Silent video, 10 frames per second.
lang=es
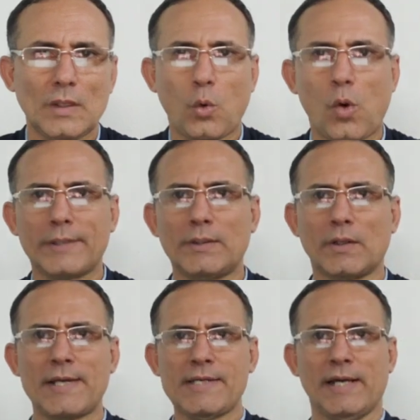cuando
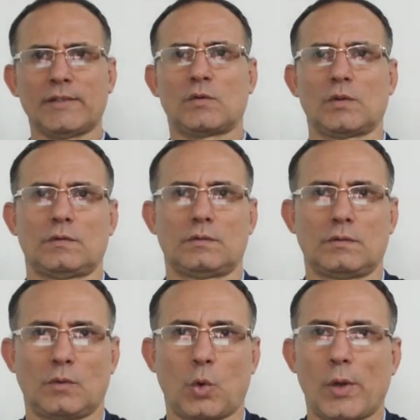leía esto,
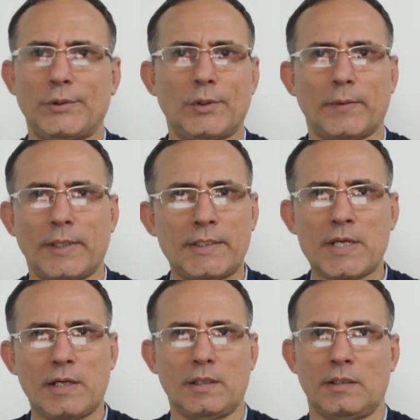cuando
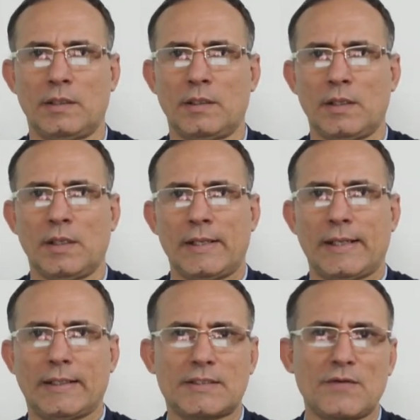veía
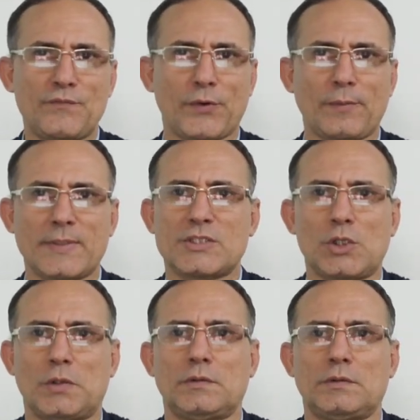esta
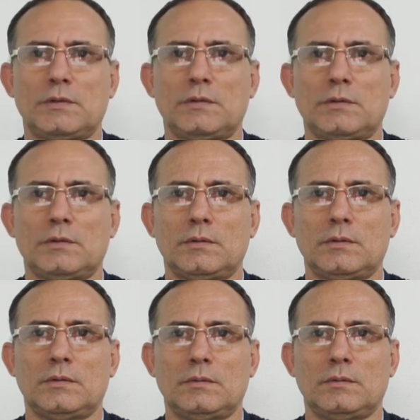información,
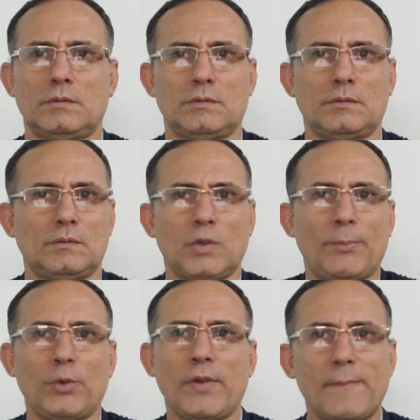no
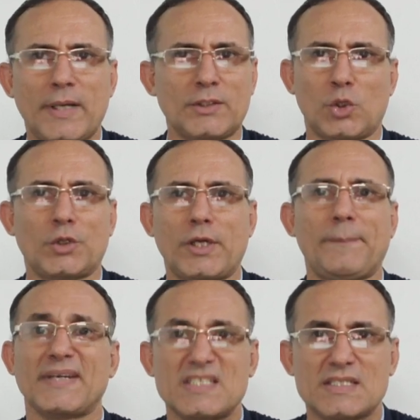pude menos que
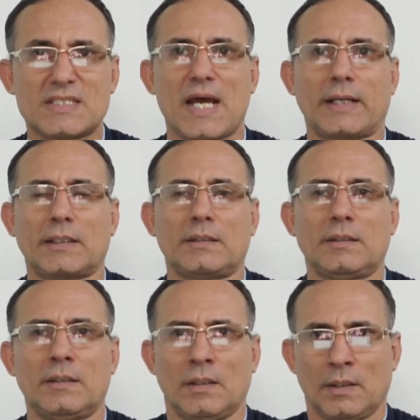pensar
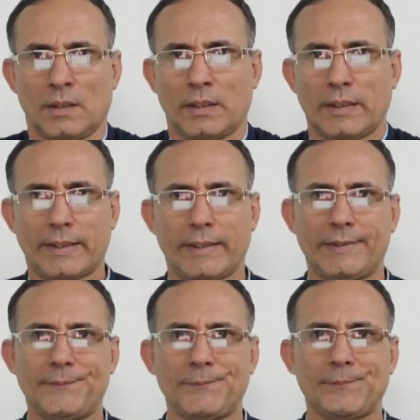
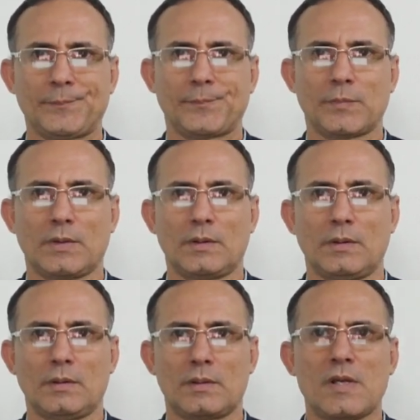en
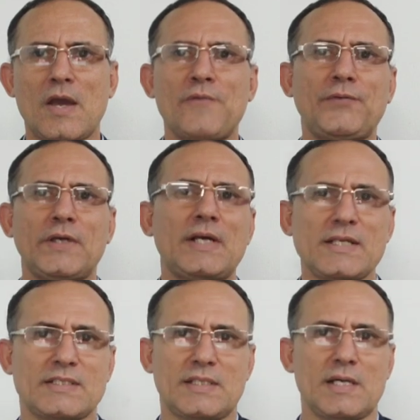qué
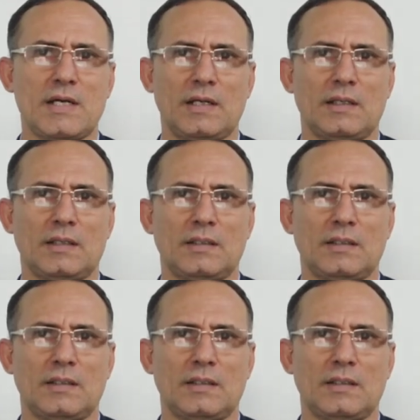eficacia